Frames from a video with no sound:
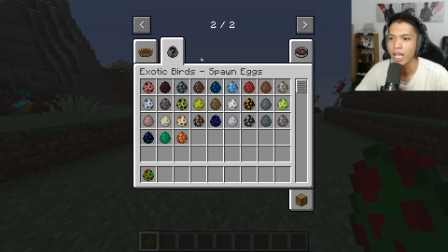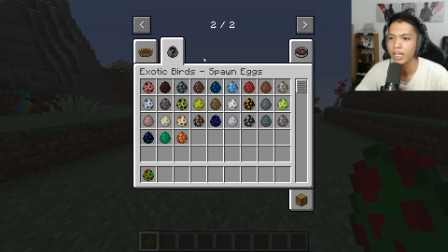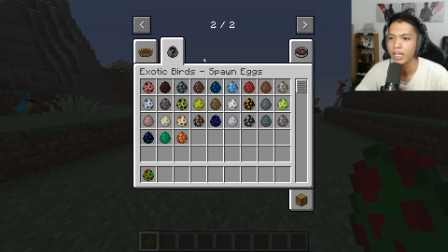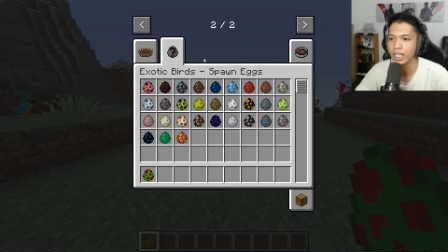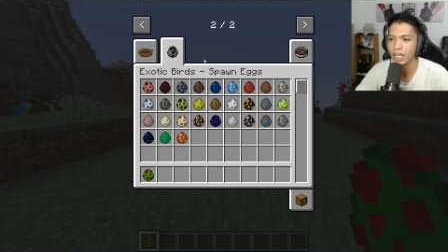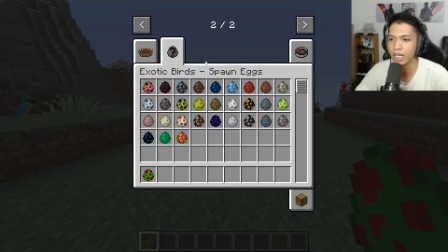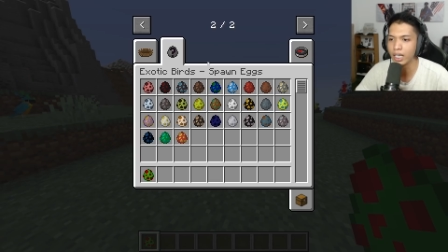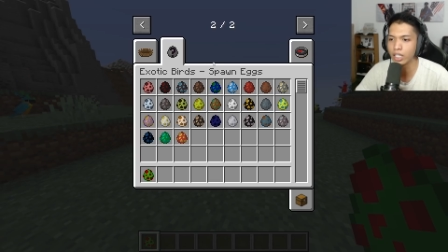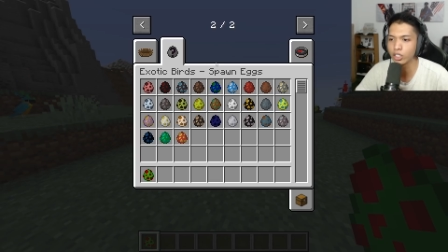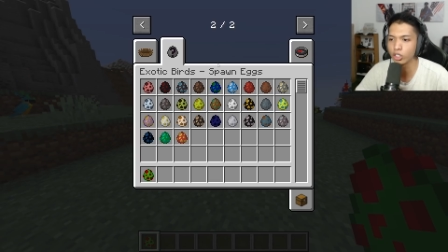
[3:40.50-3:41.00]

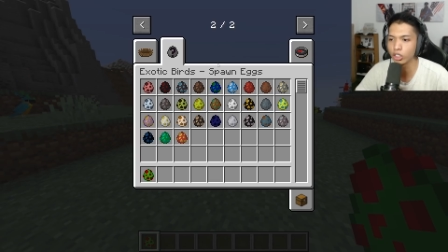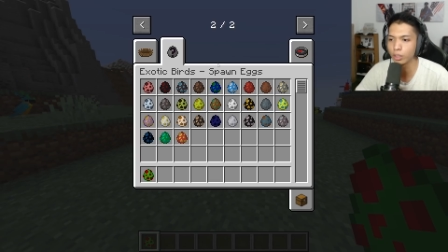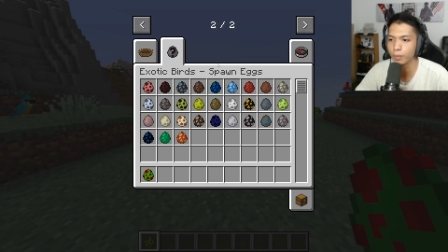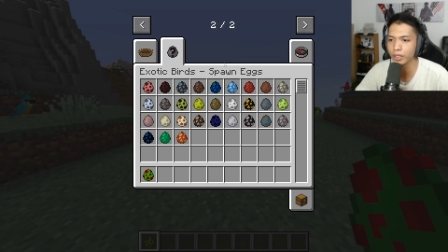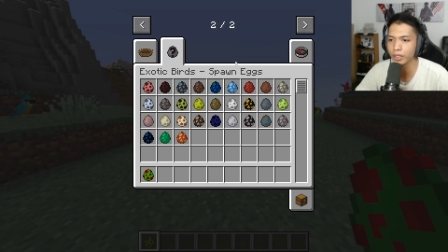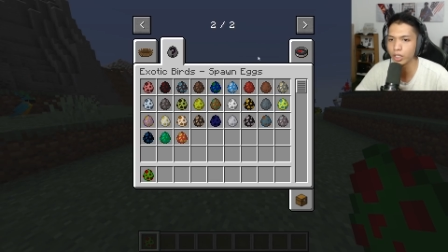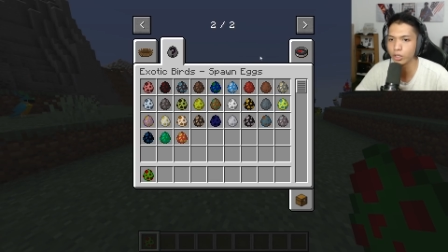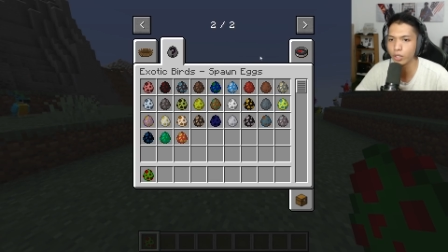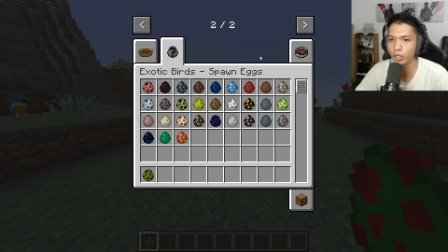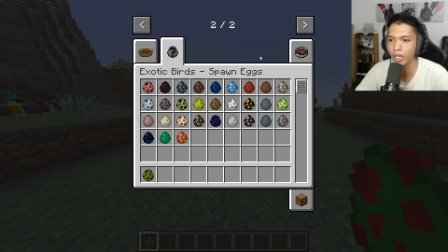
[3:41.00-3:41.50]
Jadi di Exotic
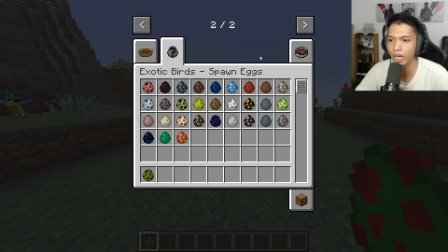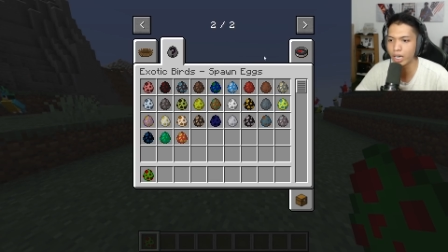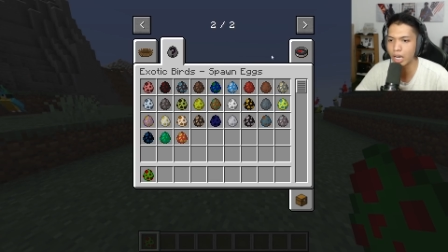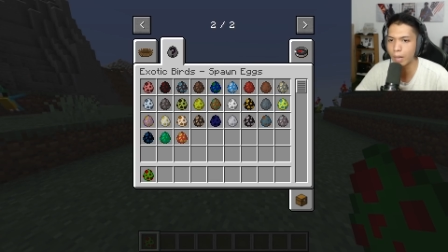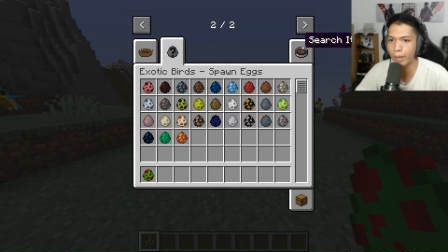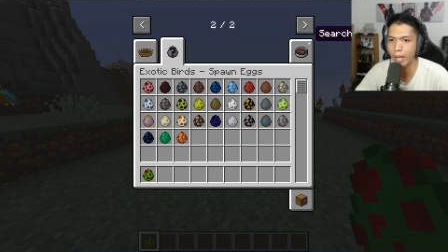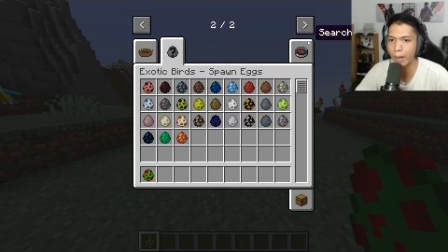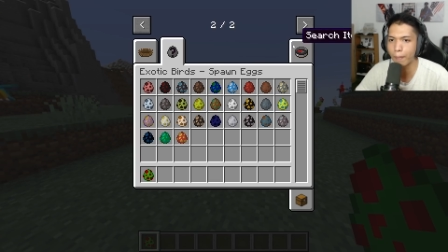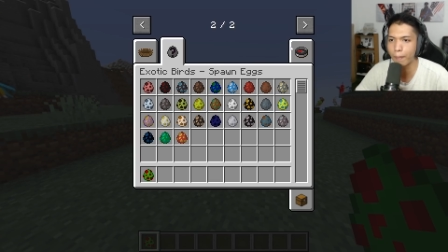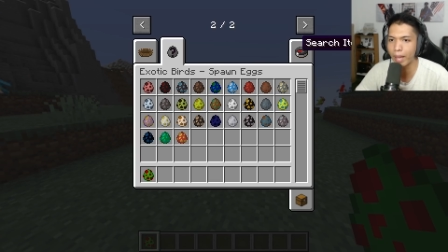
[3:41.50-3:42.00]
Birds itu juga ada yang
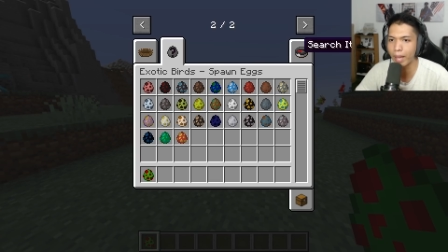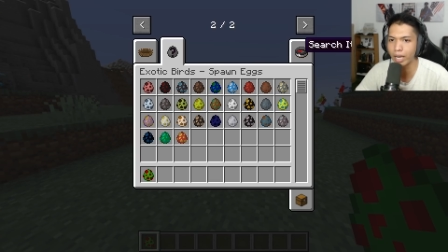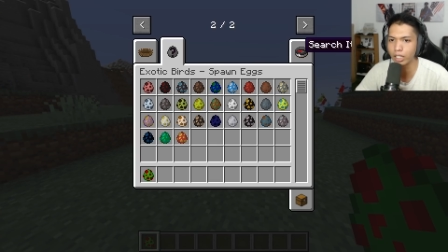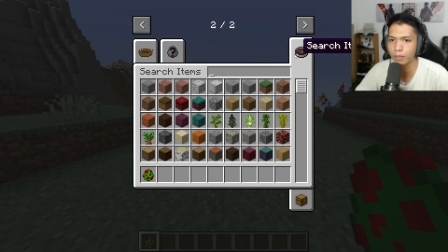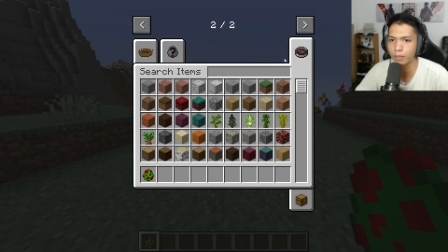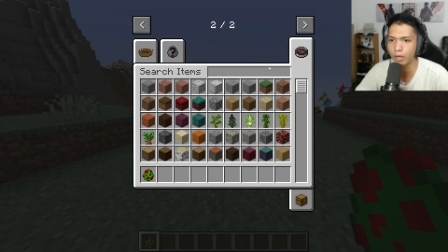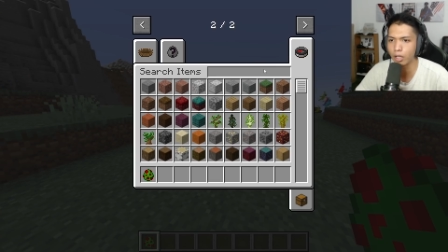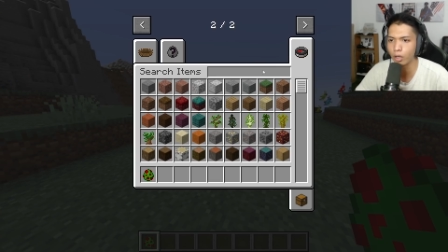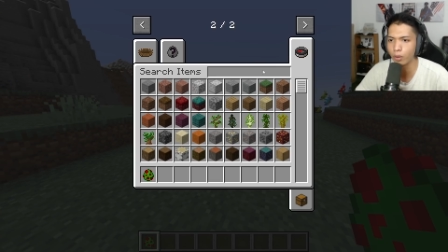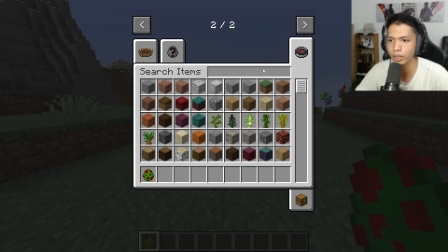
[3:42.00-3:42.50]
namanya parrot.
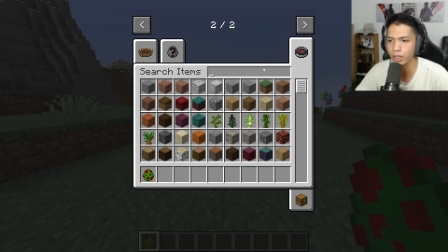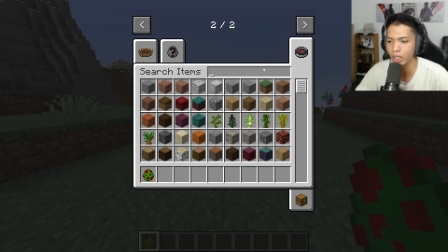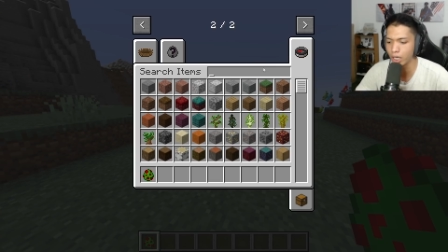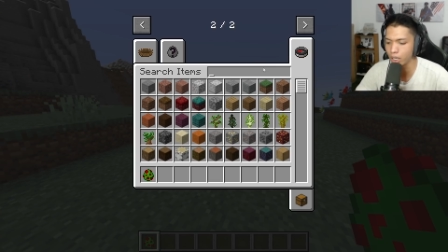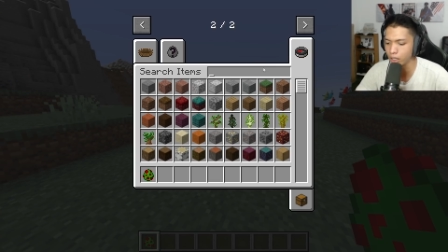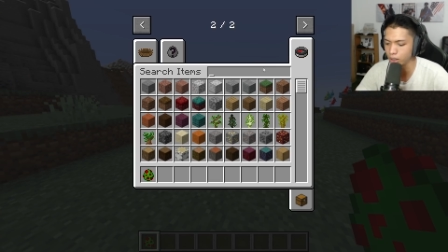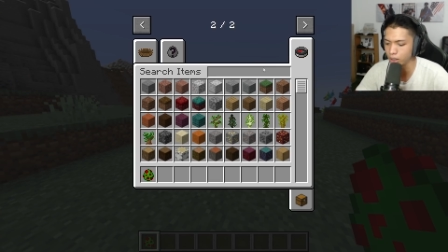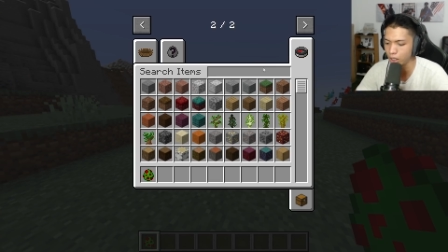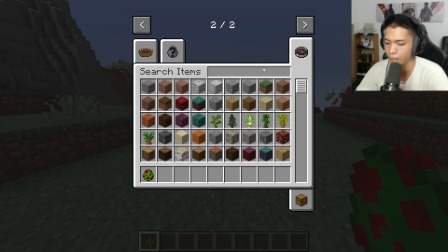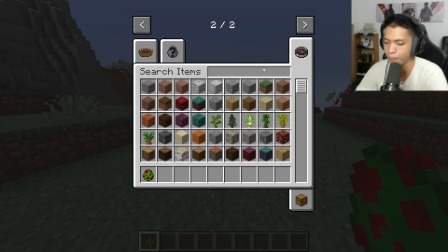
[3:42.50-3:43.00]
Coba kalau gue cari
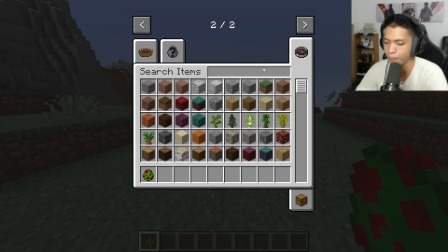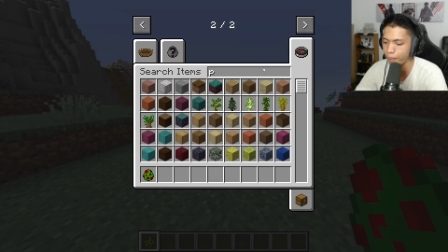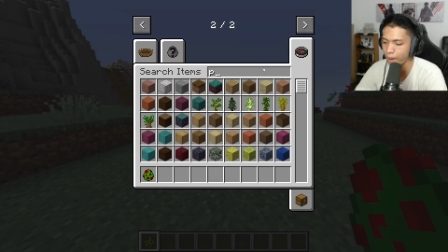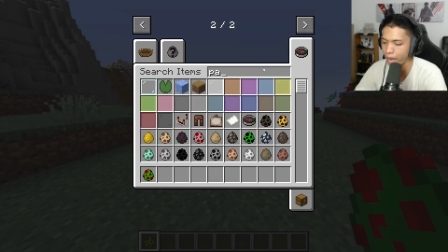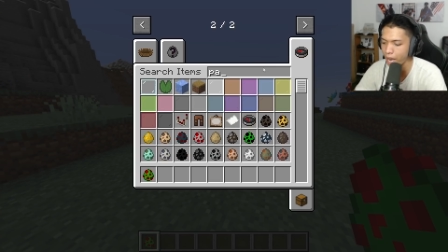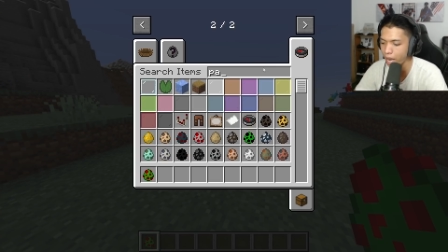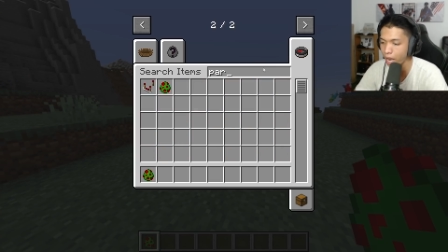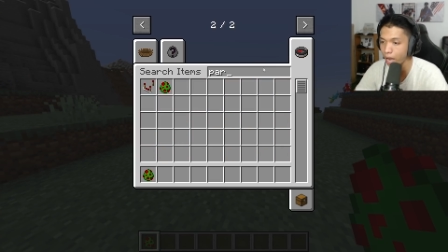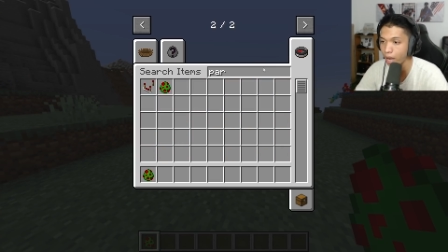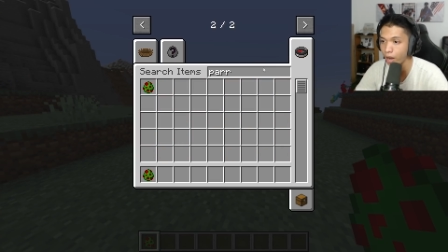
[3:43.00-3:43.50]
di sini
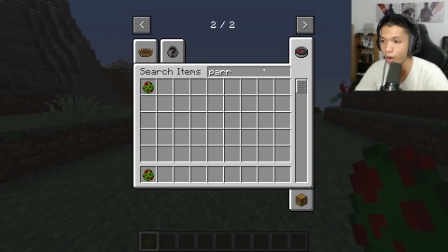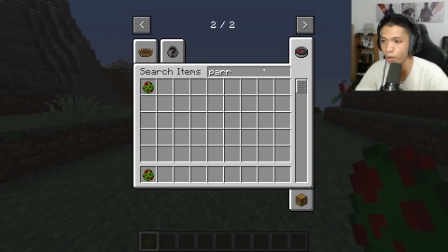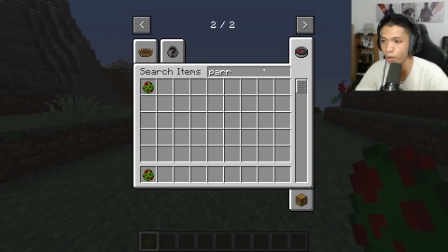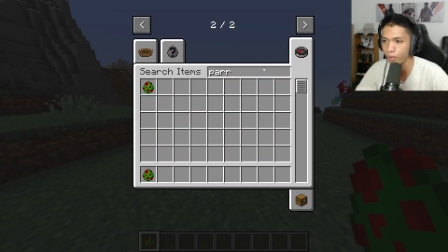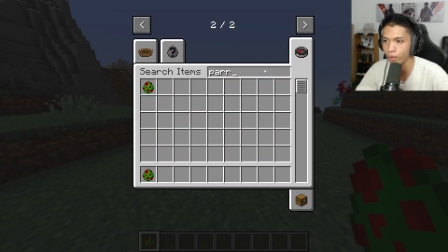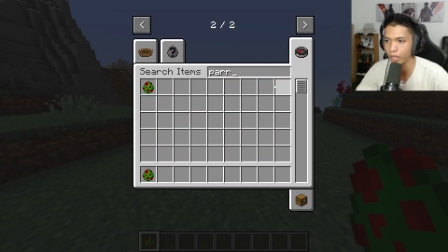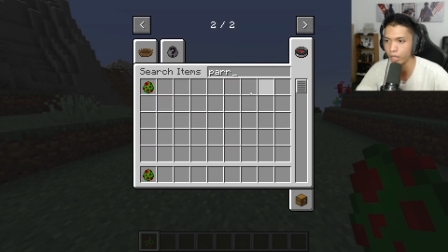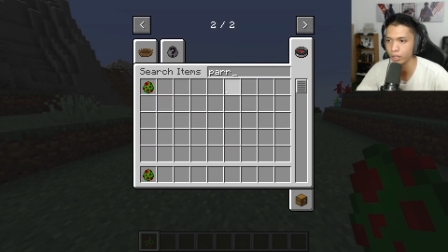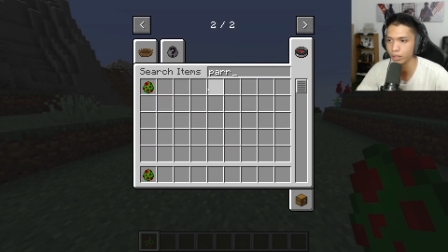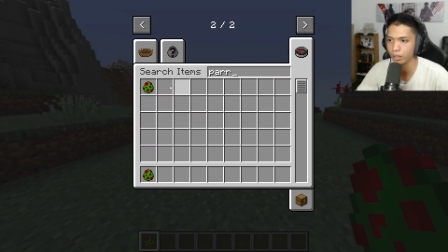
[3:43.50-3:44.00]

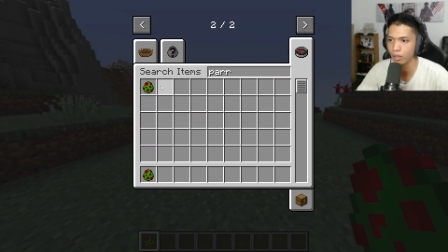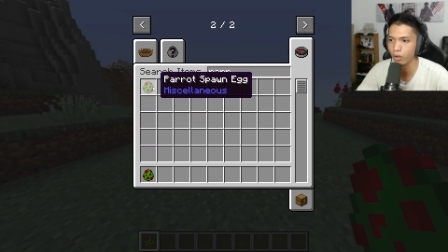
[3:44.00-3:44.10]
parrot.